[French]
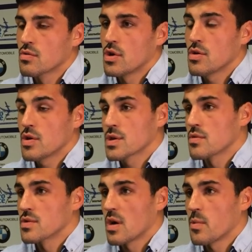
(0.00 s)
Ouais, ouais,
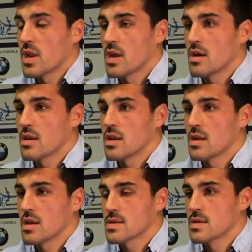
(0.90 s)
ça nous rappelle
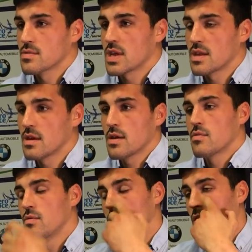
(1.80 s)
la, saison dernière
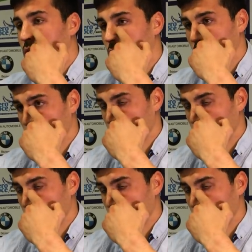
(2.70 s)
où, euh,